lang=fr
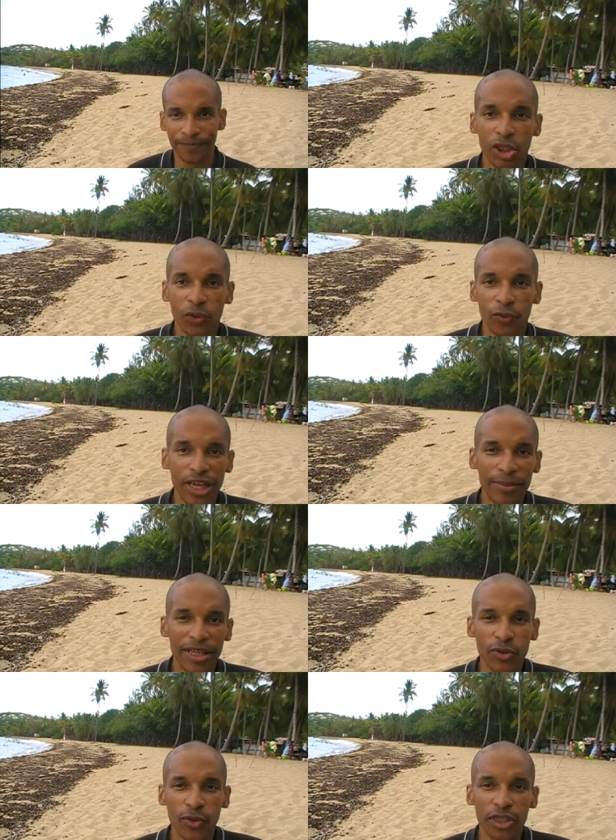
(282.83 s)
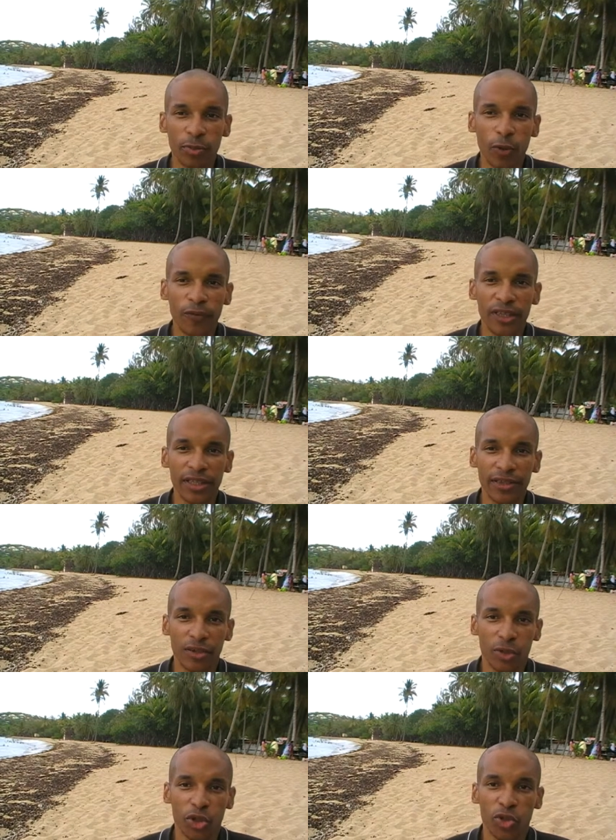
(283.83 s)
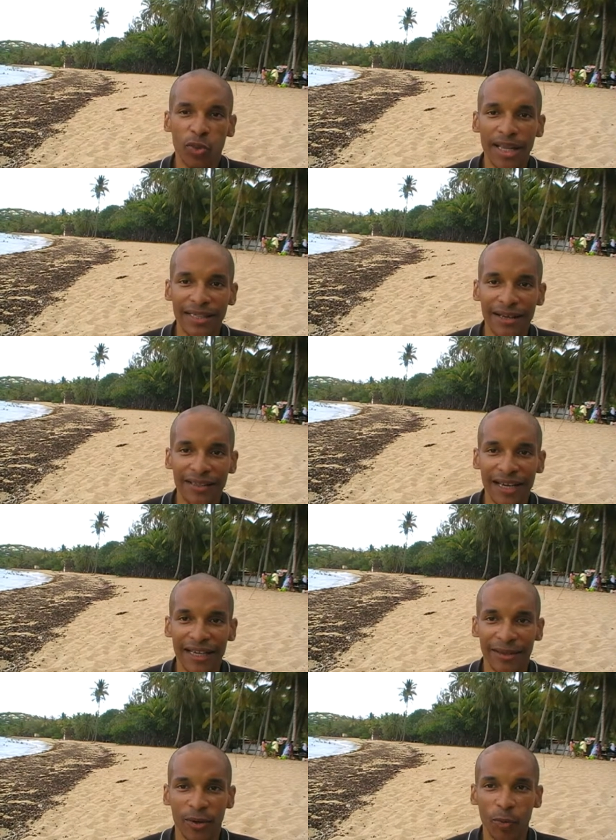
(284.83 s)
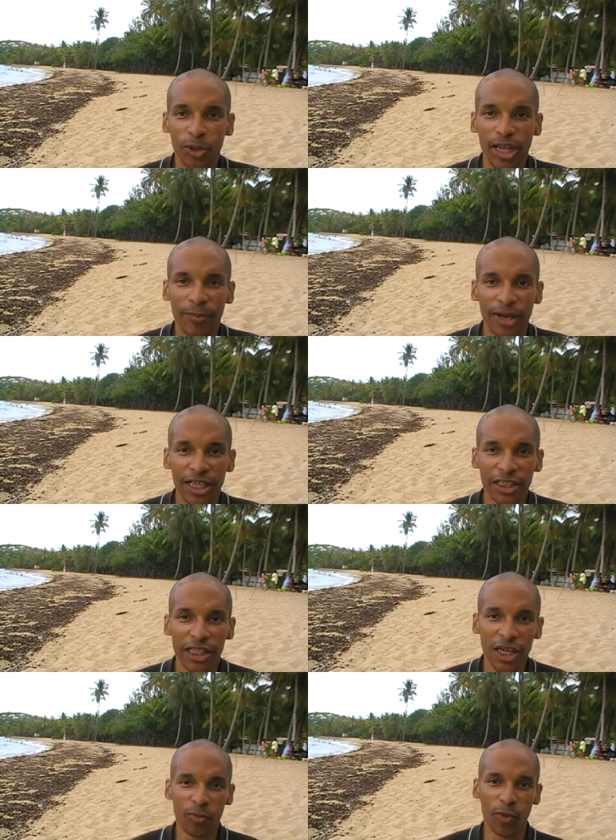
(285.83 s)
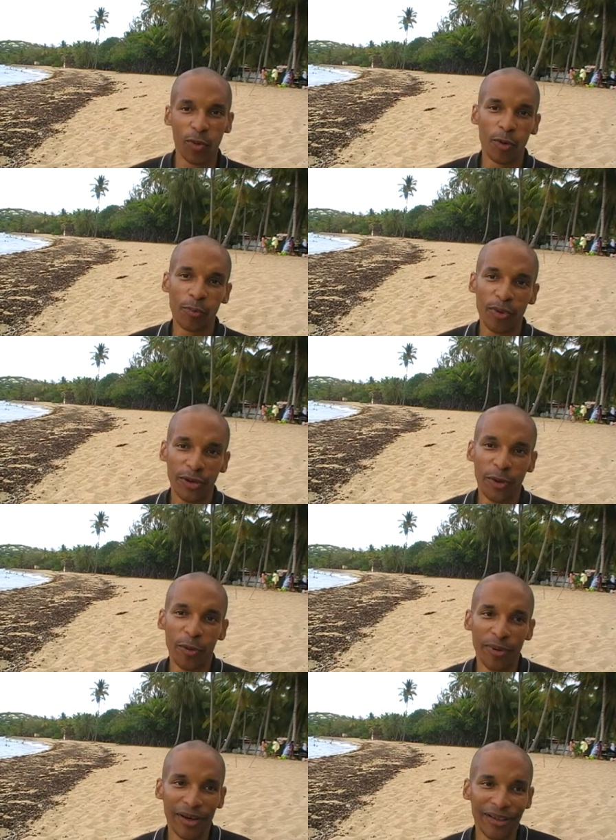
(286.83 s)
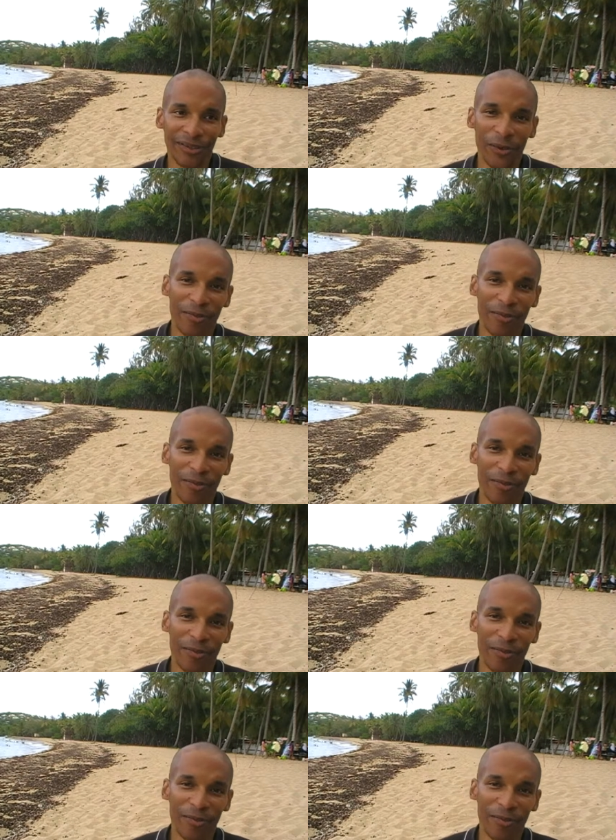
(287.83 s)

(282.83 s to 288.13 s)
Je vous dis à bientôt et je profite que je sois à Tartane au bord de la plage pour prendre un bain de